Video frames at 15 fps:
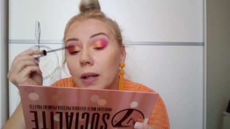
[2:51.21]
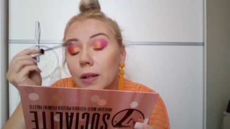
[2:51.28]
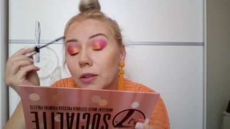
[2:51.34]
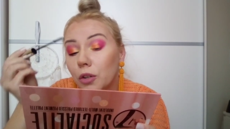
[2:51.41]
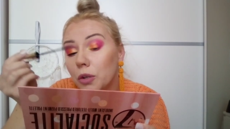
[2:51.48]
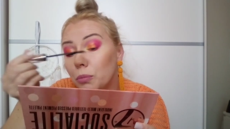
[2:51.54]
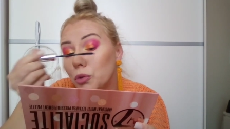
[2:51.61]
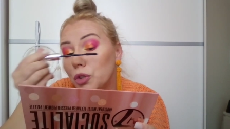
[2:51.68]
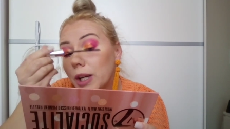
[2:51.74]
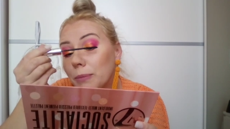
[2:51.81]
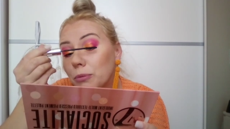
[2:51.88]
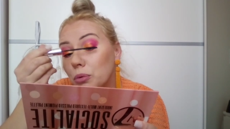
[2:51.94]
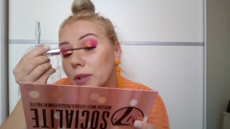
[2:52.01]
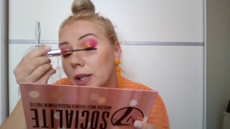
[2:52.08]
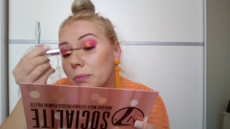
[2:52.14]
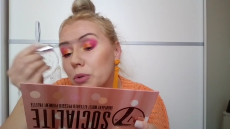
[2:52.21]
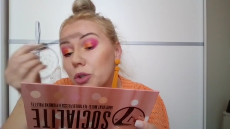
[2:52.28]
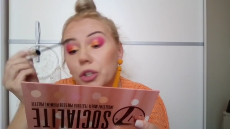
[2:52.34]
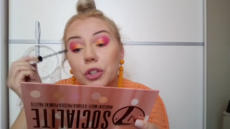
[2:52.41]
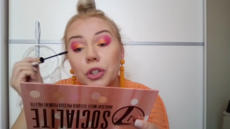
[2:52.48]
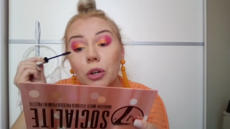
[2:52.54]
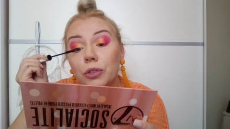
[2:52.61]
no i musiałam tutaj
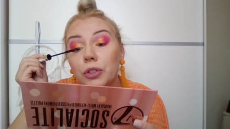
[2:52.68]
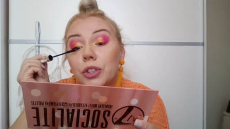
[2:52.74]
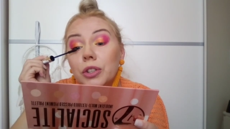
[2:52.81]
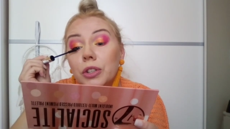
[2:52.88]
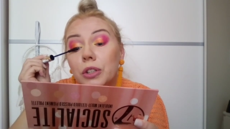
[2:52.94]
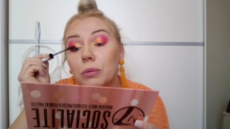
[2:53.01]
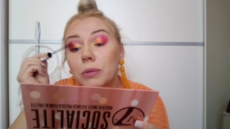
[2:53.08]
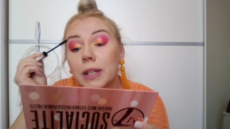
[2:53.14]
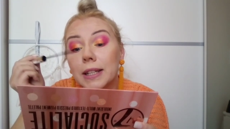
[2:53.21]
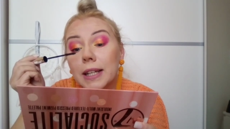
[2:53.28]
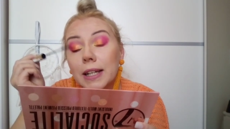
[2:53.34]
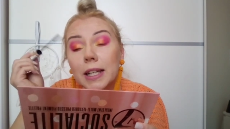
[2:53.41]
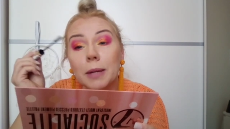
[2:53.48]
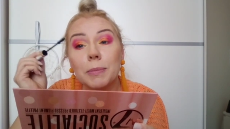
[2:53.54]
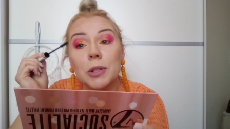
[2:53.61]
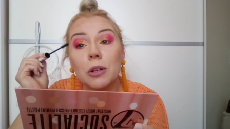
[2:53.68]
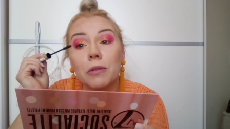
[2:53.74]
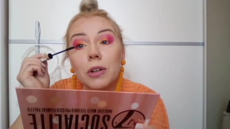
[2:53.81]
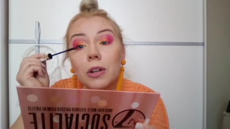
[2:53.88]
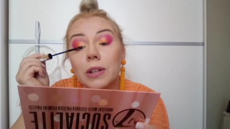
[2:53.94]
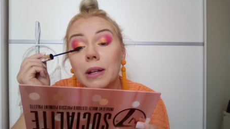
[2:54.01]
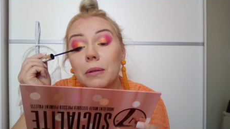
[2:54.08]
przyciąć i tutaj tak kiepsko
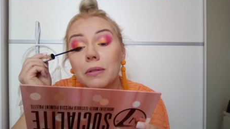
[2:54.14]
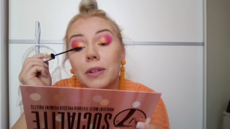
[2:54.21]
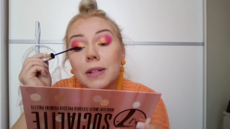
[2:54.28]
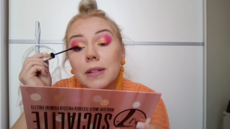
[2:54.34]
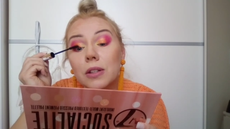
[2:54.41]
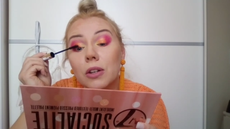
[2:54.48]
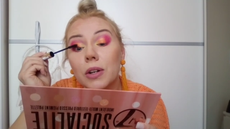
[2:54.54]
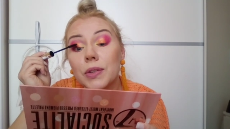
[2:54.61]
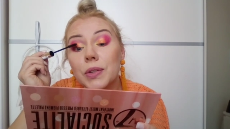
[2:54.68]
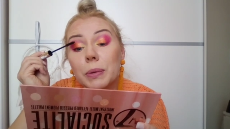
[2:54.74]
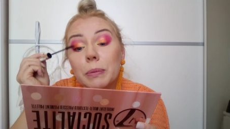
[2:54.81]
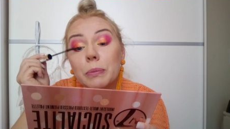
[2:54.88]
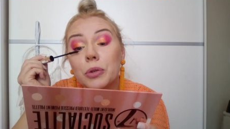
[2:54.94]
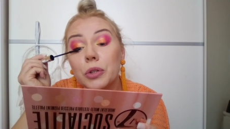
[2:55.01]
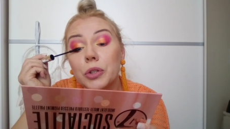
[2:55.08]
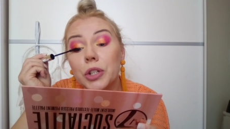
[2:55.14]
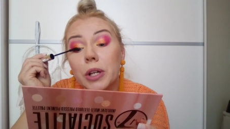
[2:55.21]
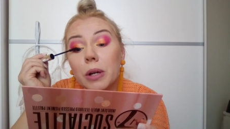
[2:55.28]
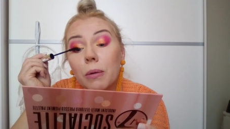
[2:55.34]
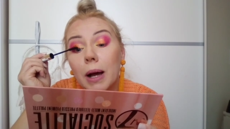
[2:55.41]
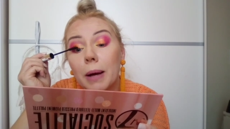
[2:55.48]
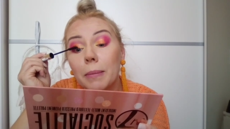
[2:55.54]
wyglądały, więc trochę sobie
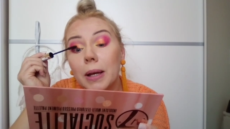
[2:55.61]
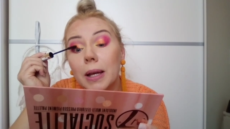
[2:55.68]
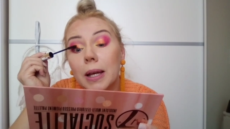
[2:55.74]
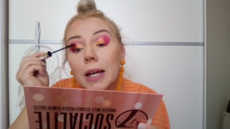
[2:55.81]
przycięłam.